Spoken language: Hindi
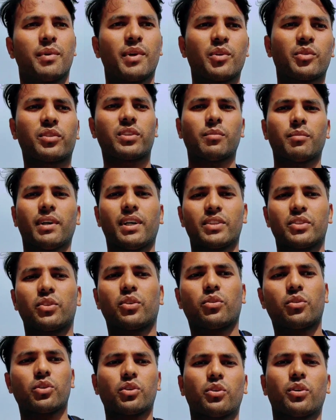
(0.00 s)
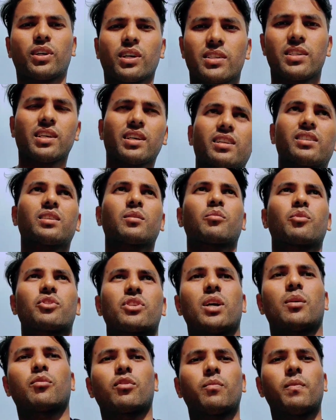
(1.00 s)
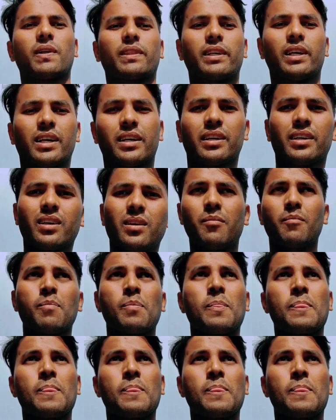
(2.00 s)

फिर उसके बाद जो कुछ होगा सारा सब कुछ आपको बताएंगे